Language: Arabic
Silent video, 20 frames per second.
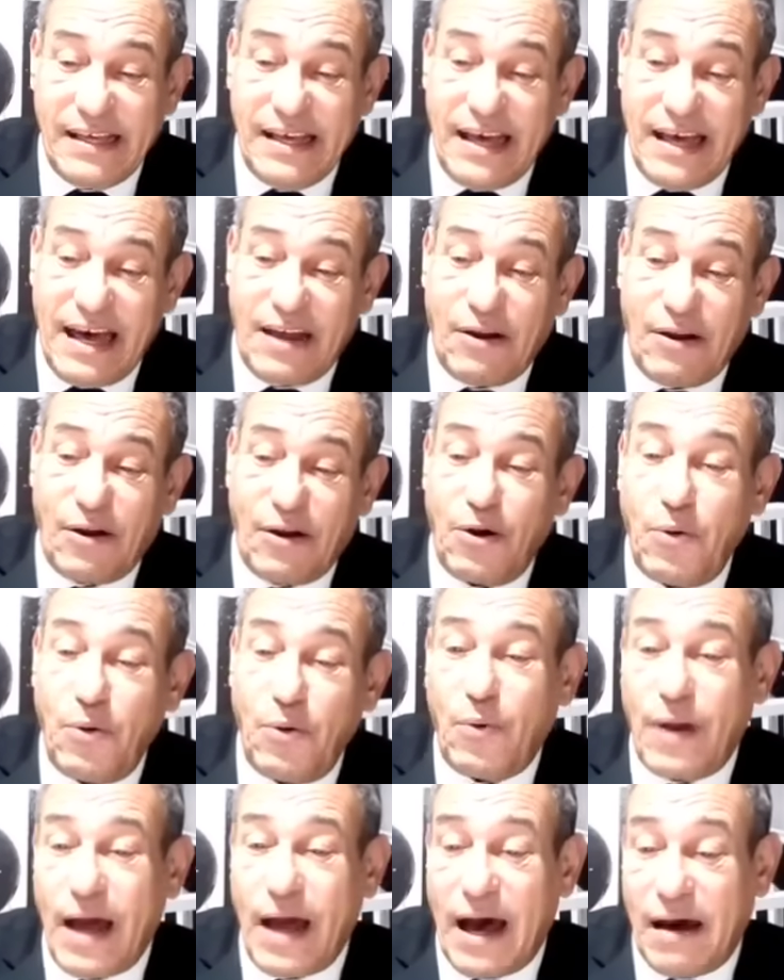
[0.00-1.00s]
انا
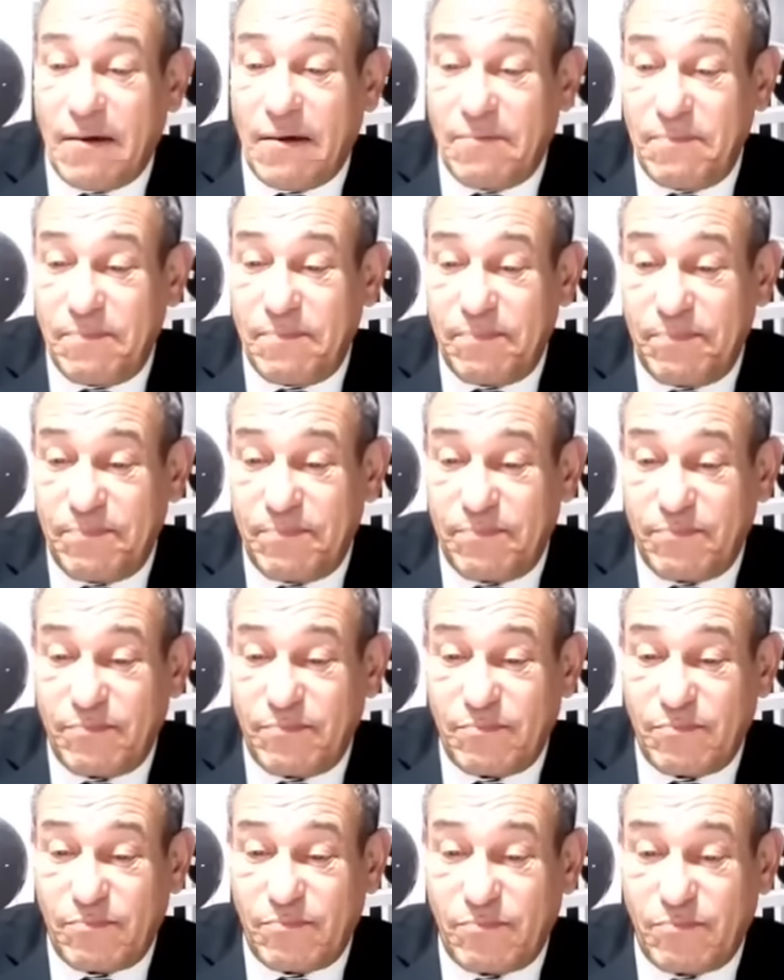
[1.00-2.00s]
الاولى
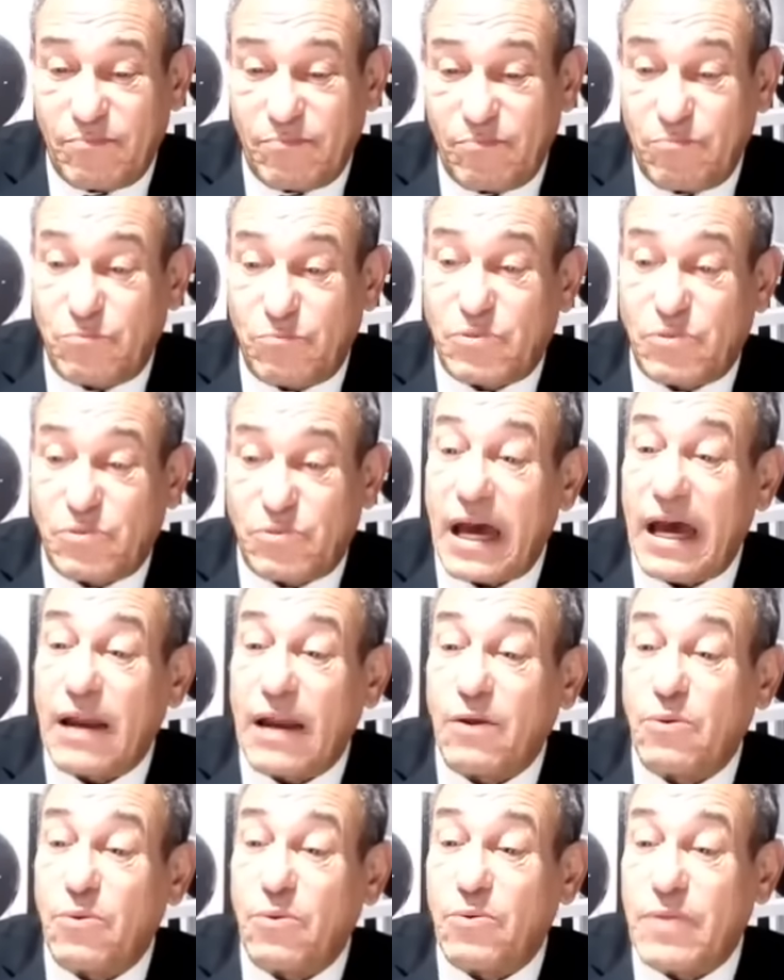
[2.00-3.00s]
مشاق
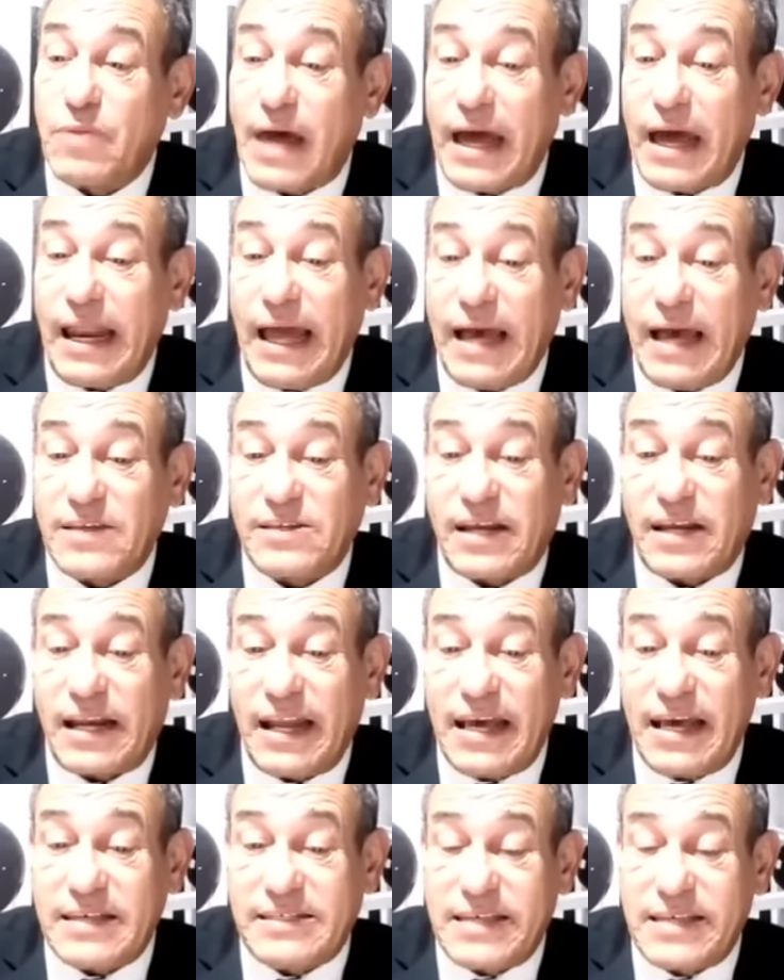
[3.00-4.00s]
القضاء الحجر
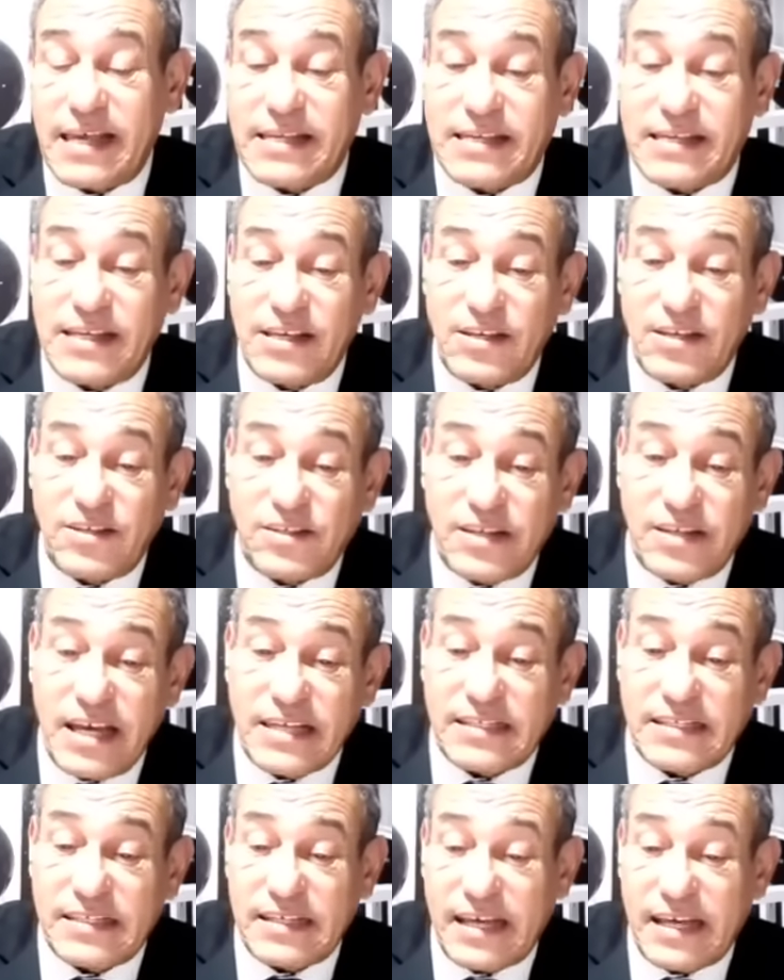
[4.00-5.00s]
الاساسي
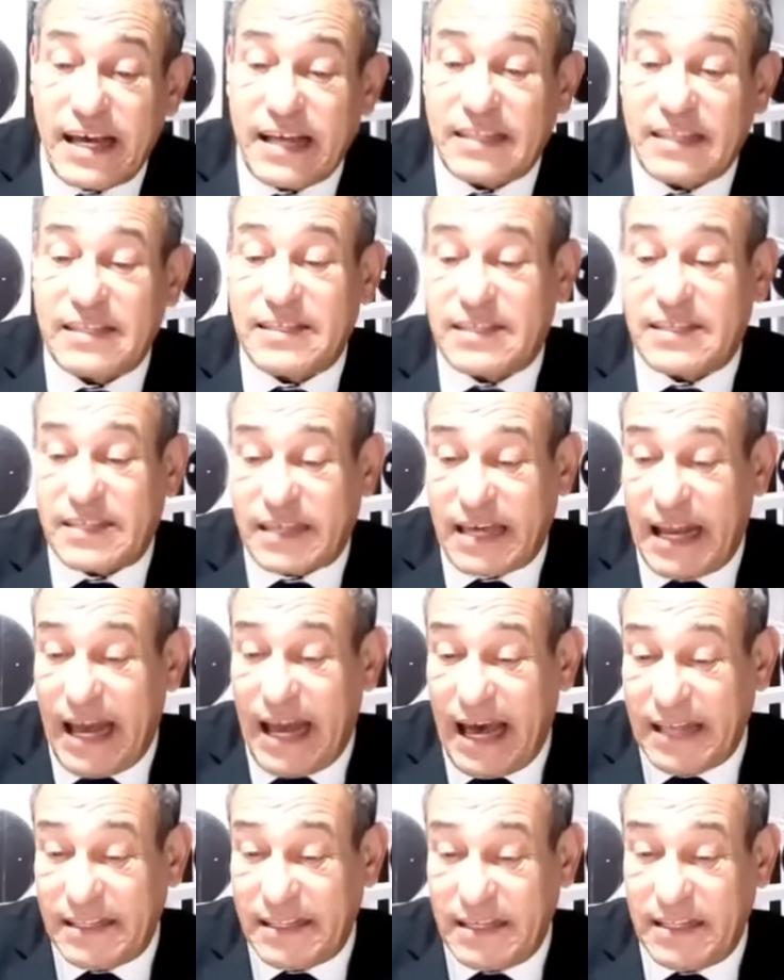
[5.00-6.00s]
انجاز خط السكه
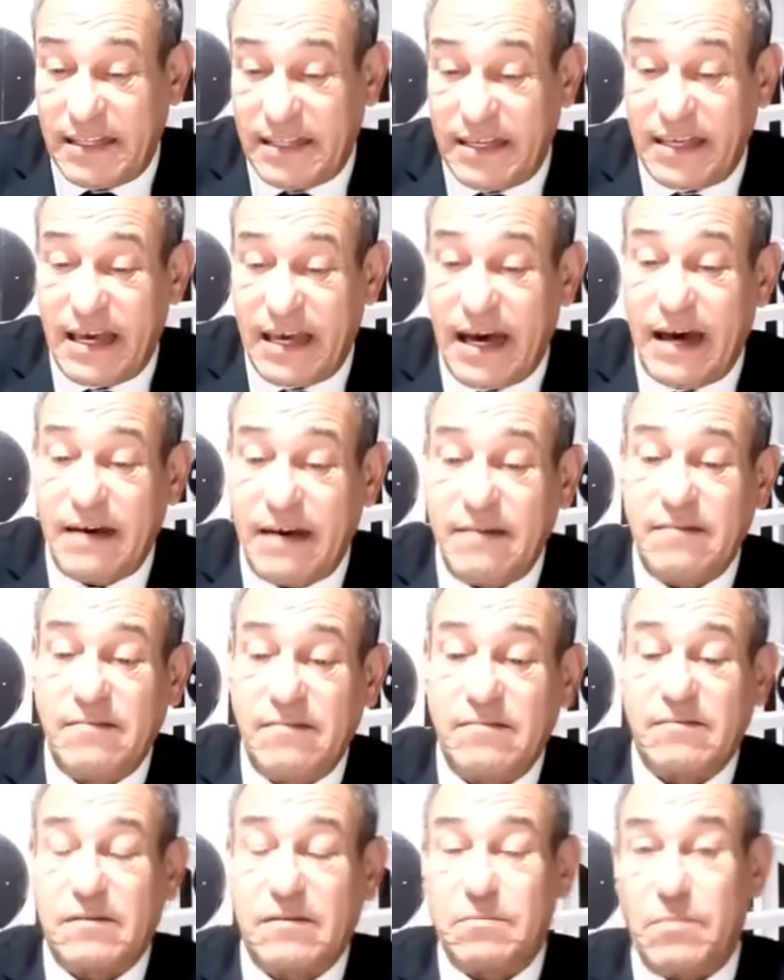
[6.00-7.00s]
الحديديه
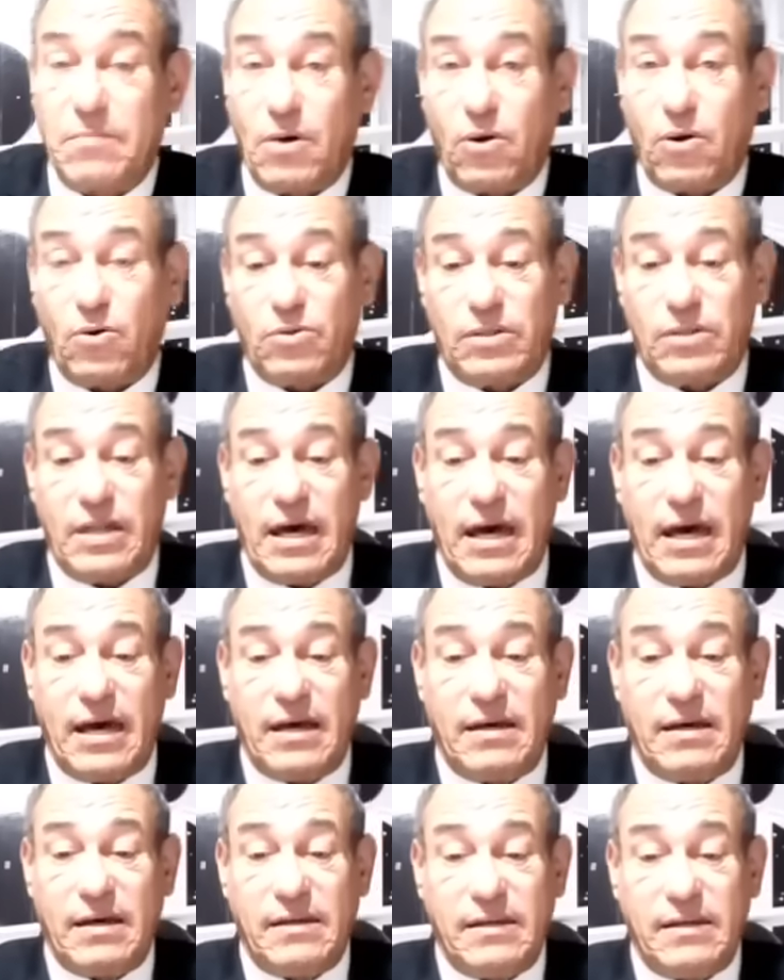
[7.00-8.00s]

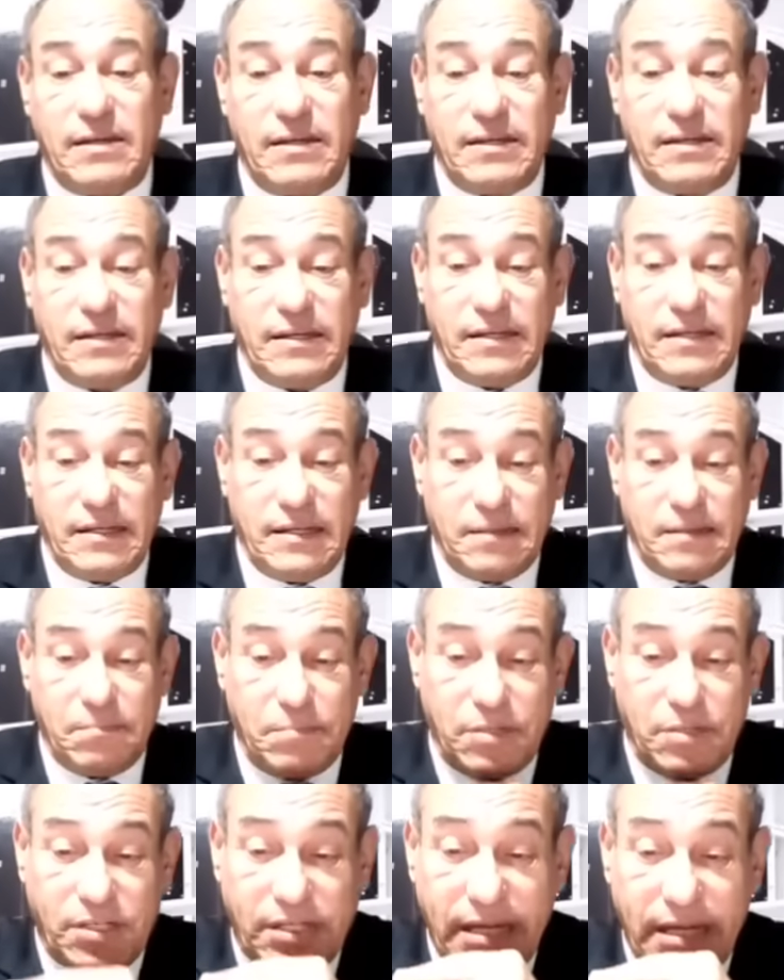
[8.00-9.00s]
قلنا
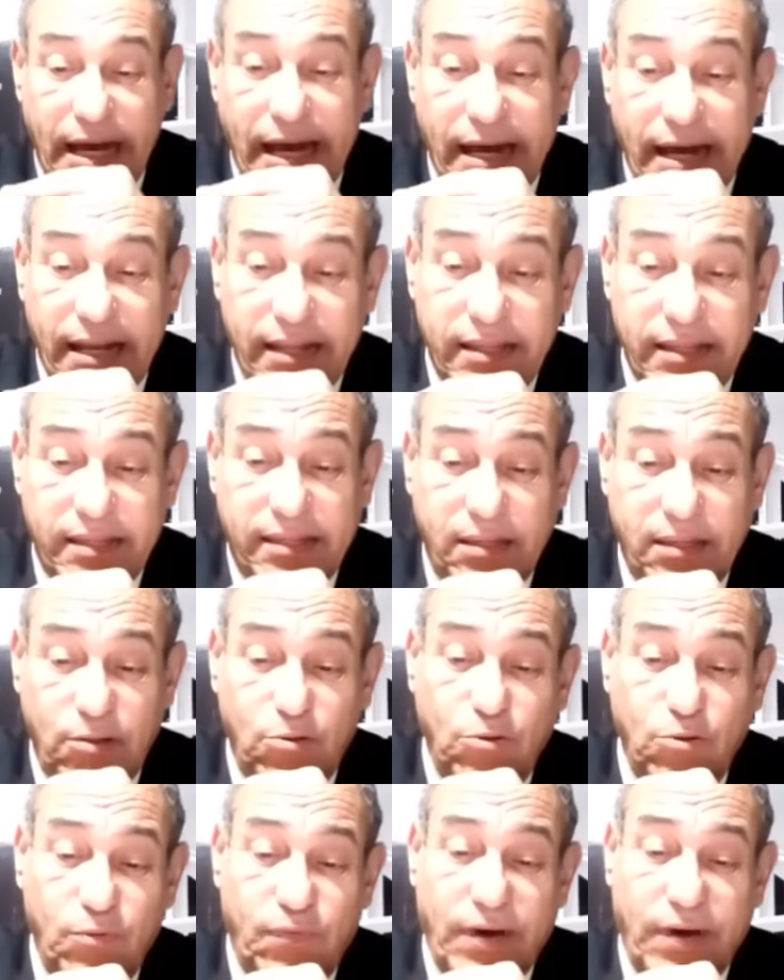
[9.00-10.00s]
بشار
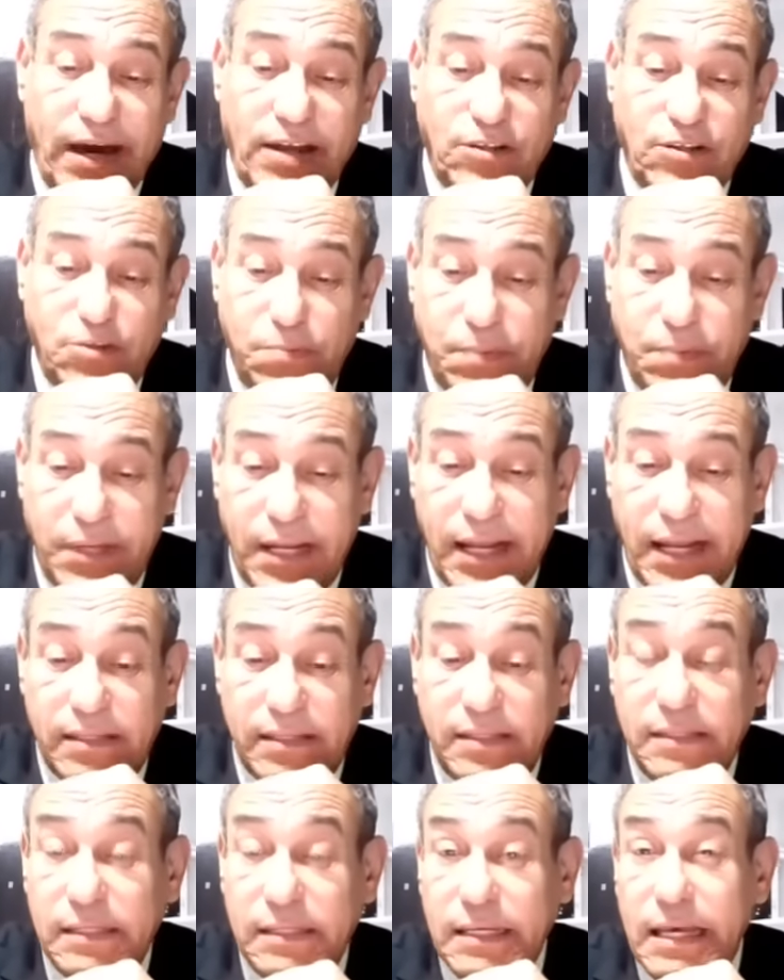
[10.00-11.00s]
يندو في غار
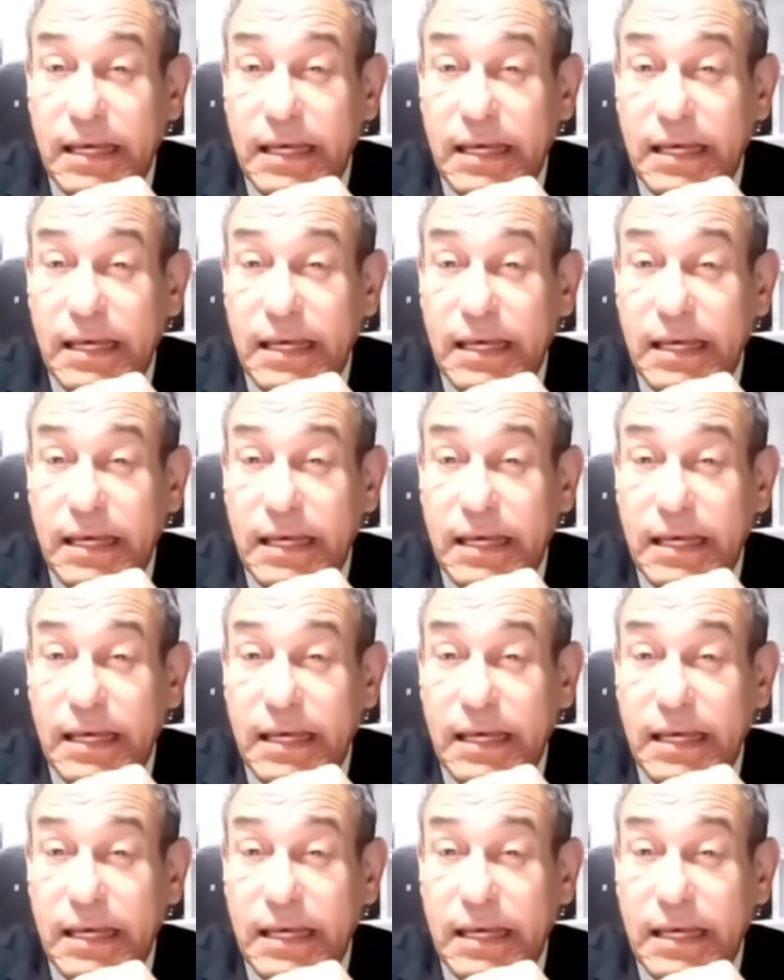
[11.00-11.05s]
جبيلات